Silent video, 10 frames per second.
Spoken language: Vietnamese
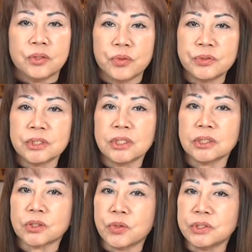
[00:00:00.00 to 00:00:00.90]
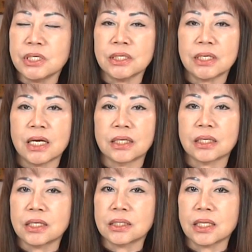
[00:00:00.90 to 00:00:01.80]
chủ trương tổ chức nền
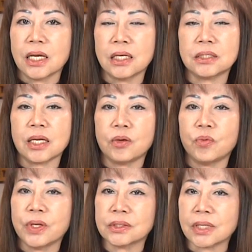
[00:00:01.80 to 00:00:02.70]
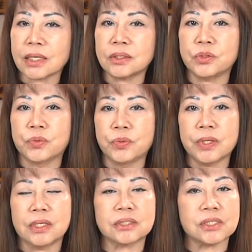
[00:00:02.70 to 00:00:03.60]
kinh tế theo nguyên tắc chủ
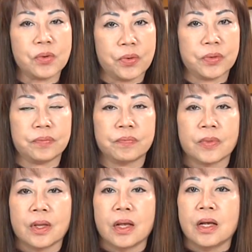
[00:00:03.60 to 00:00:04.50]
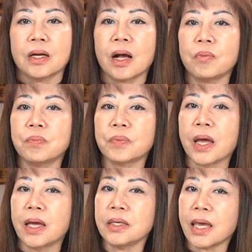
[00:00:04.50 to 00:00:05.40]
nghĩa xã hội, không
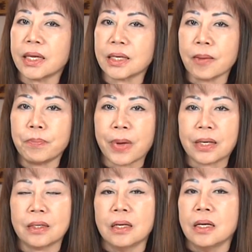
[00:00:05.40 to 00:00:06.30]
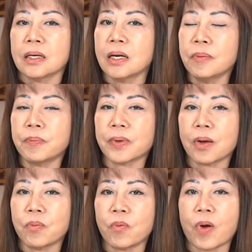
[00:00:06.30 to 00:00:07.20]
để giai cấp mạnh cướp
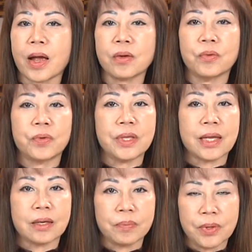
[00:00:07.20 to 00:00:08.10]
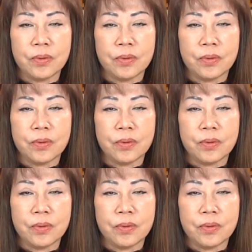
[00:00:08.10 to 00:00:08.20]
công quả của giai cấp